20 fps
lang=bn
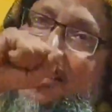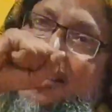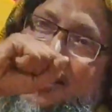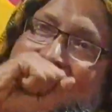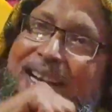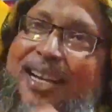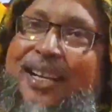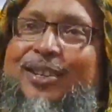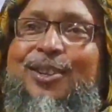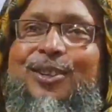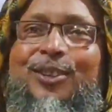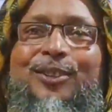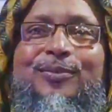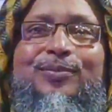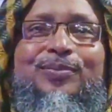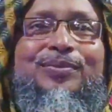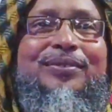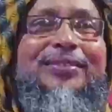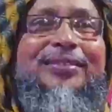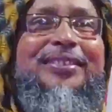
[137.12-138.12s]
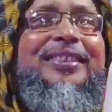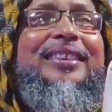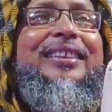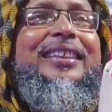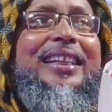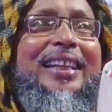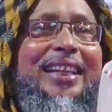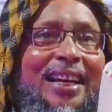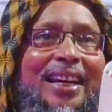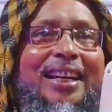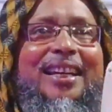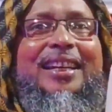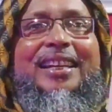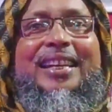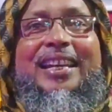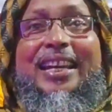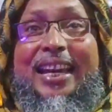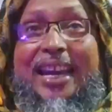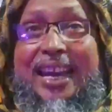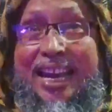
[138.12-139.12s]
খেয়েস দেখেছ জি
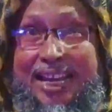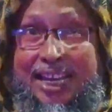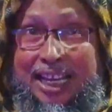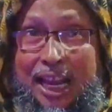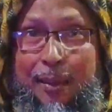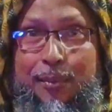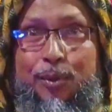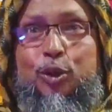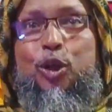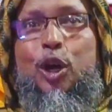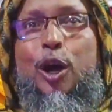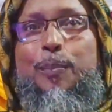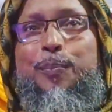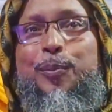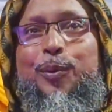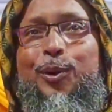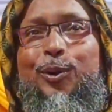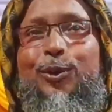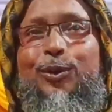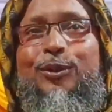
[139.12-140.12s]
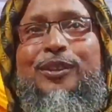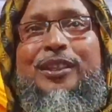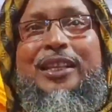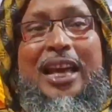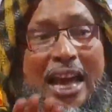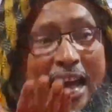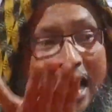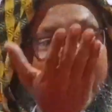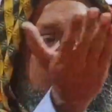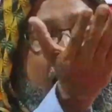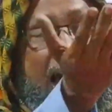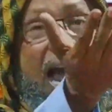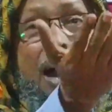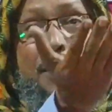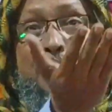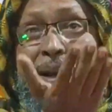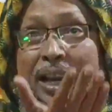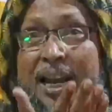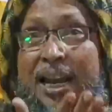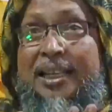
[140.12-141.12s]
এর নাম স্বপ্ন আর
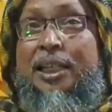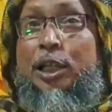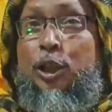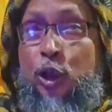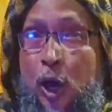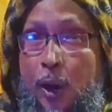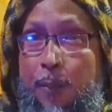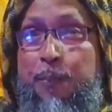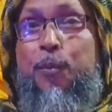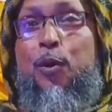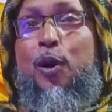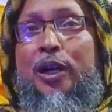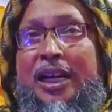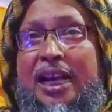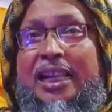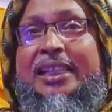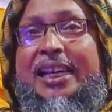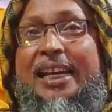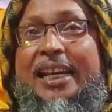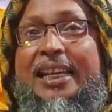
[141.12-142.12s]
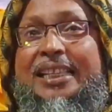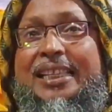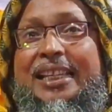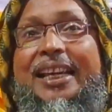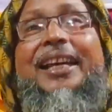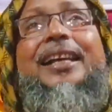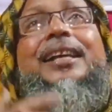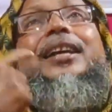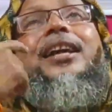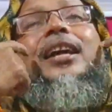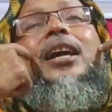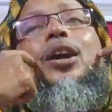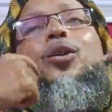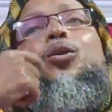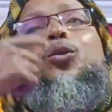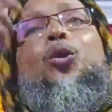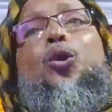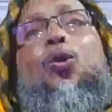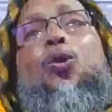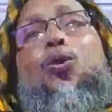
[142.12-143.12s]
আমেনা যে স্বপ্নটা দেখেছে
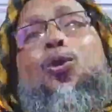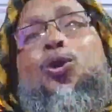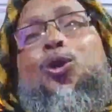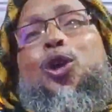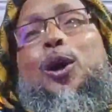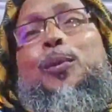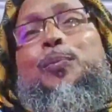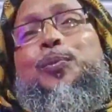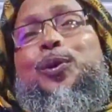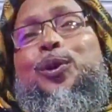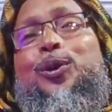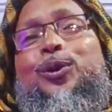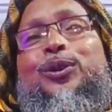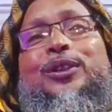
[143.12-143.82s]
করুণ স্বপ্ন